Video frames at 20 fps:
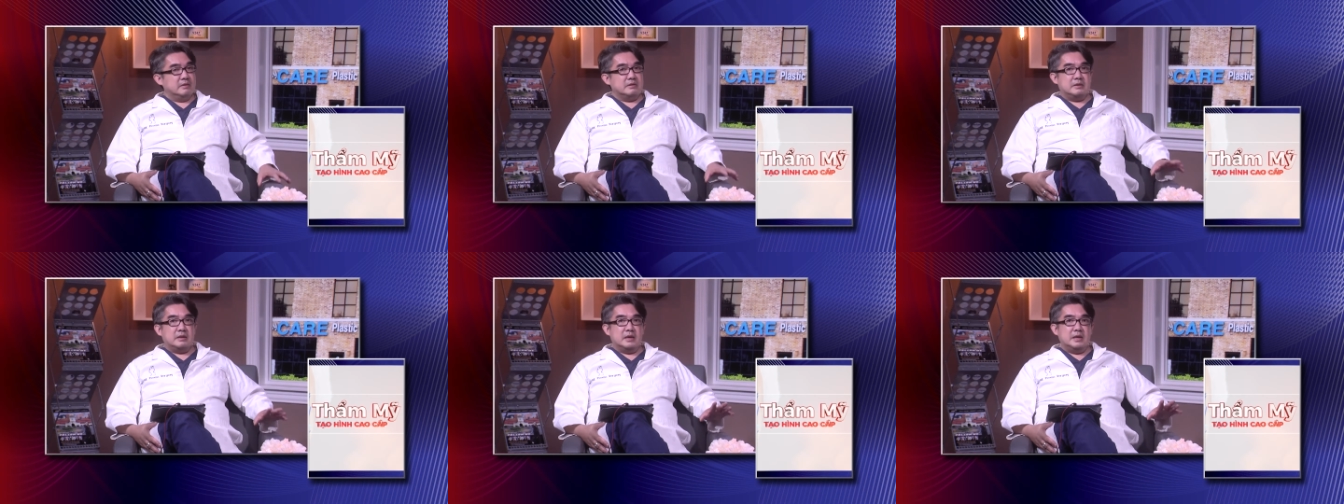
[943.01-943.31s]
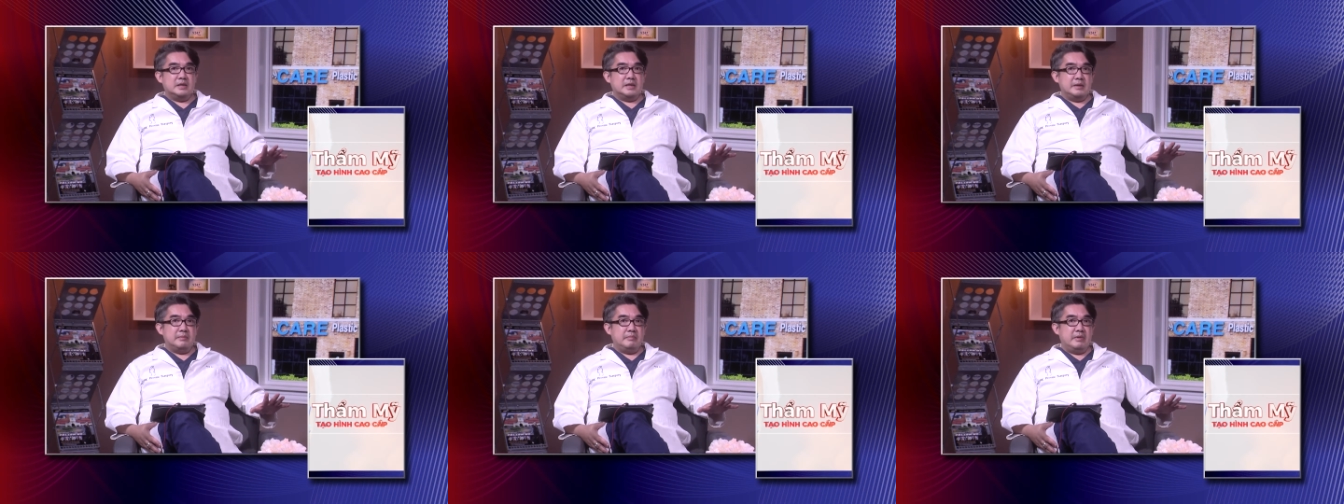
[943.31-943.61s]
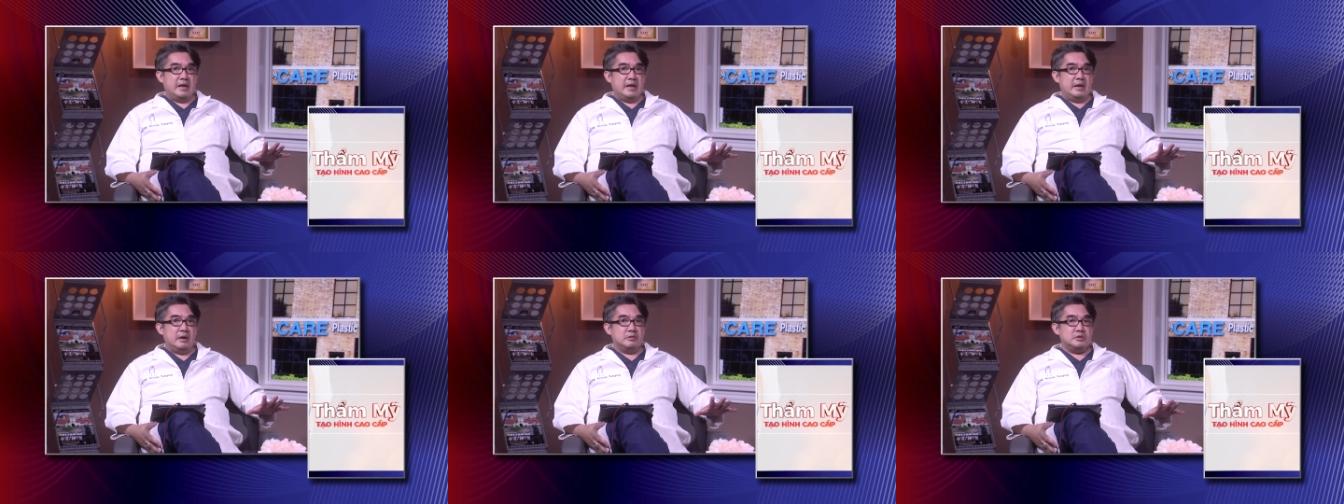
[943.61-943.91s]
tới tiệm
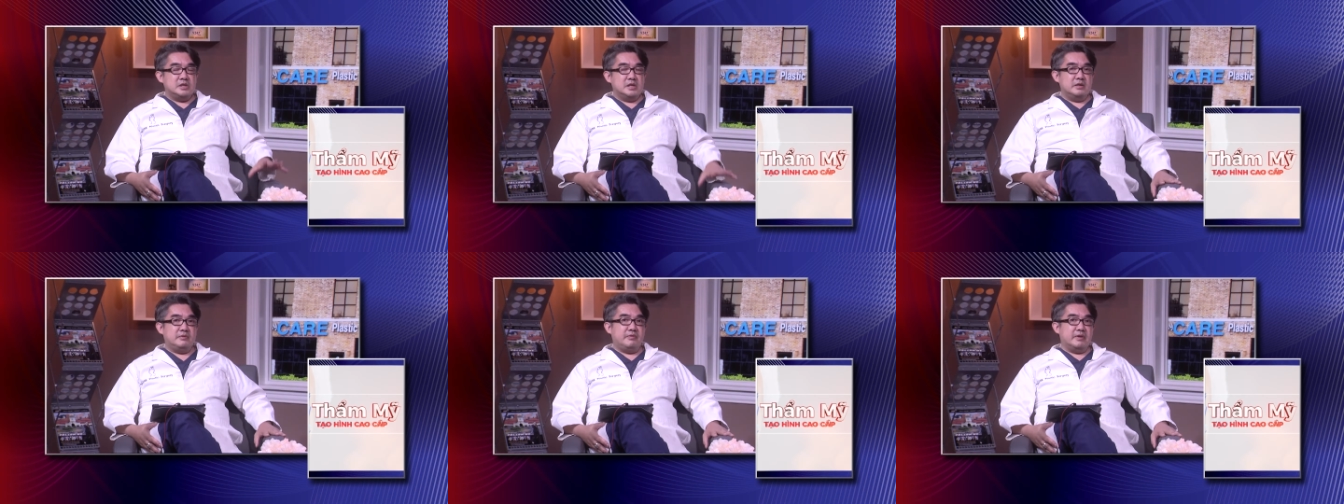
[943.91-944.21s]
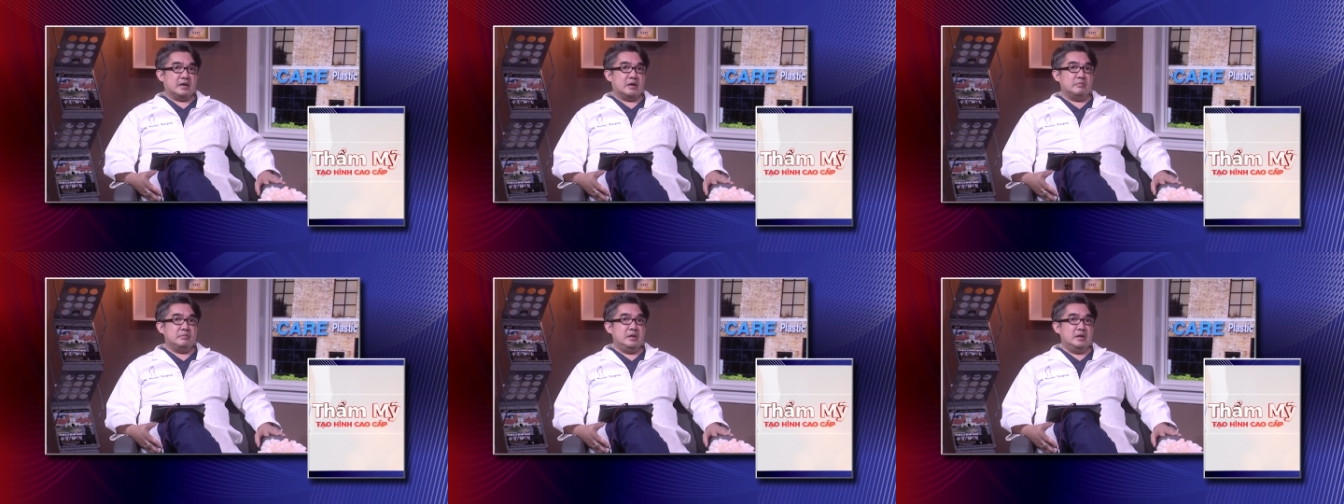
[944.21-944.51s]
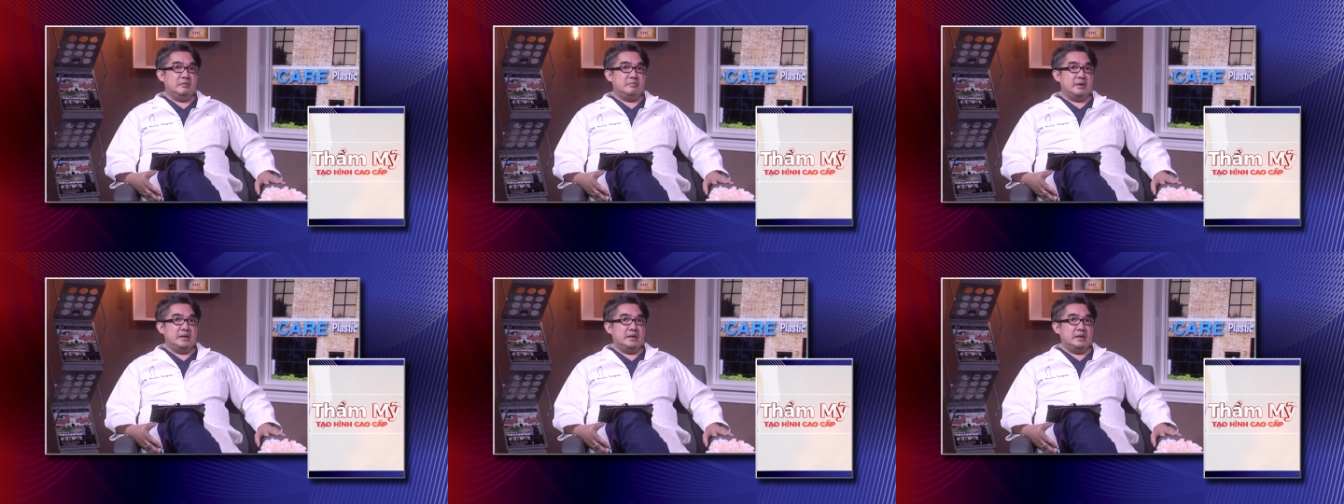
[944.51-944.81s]
nail chết và không
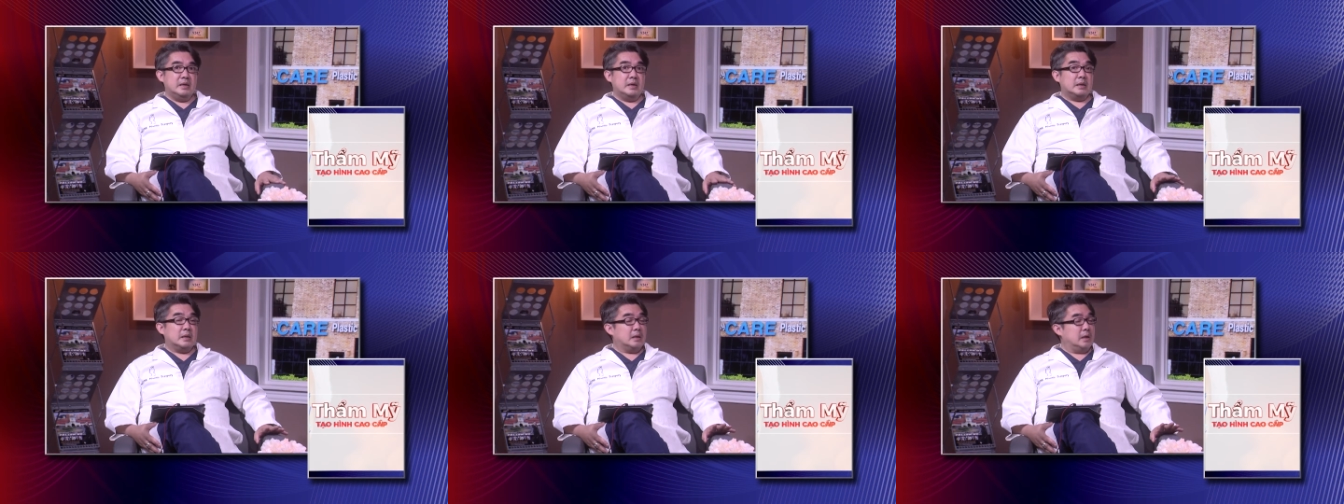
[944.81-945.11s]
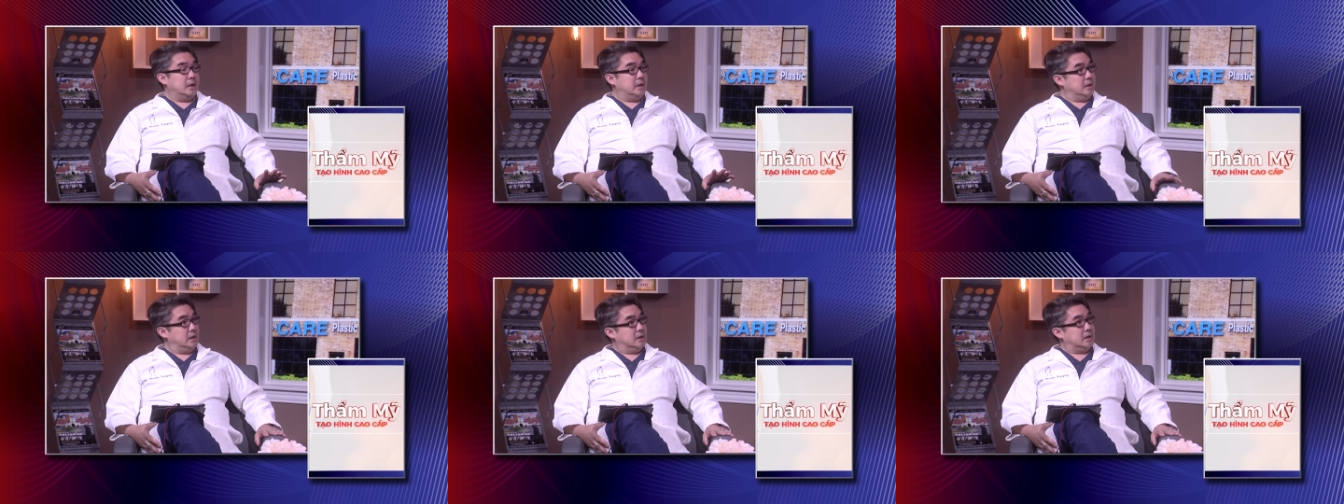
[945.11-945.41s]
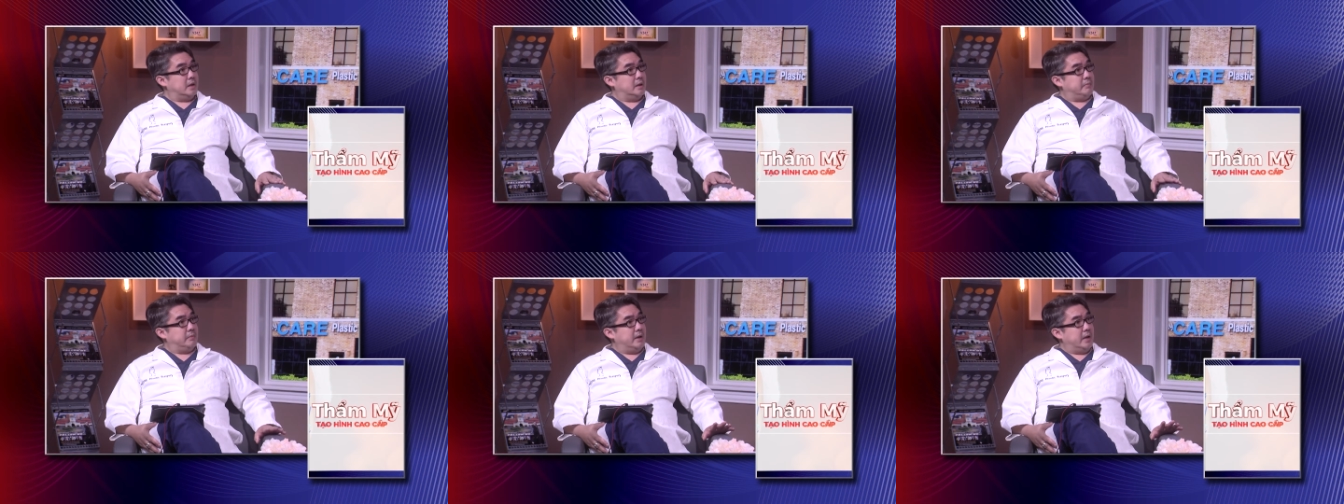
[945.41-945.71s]
những bây giờ tới những
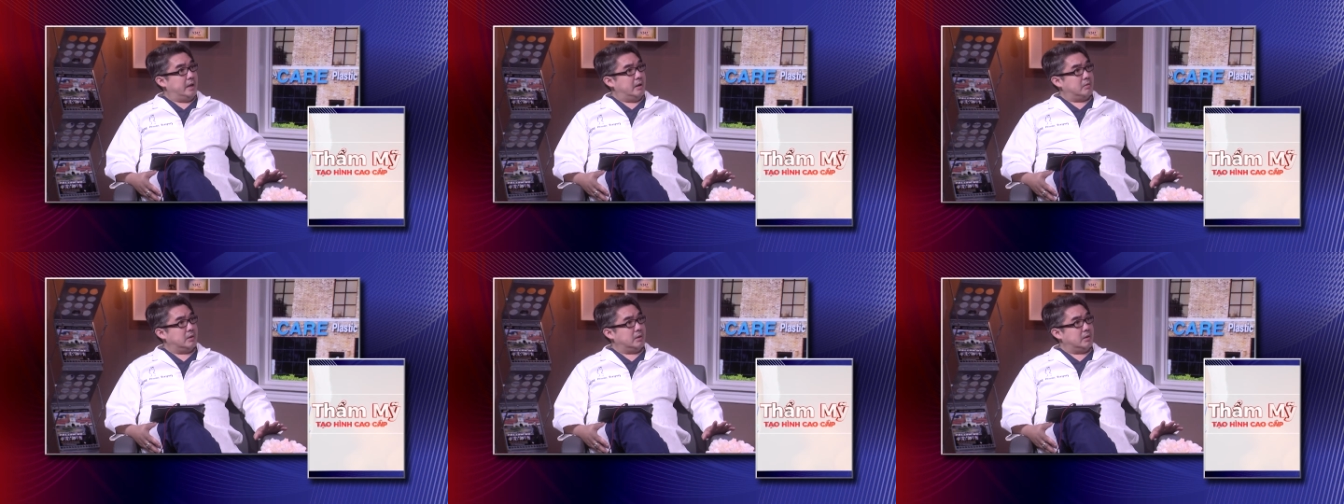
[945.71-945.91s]
tiệm nail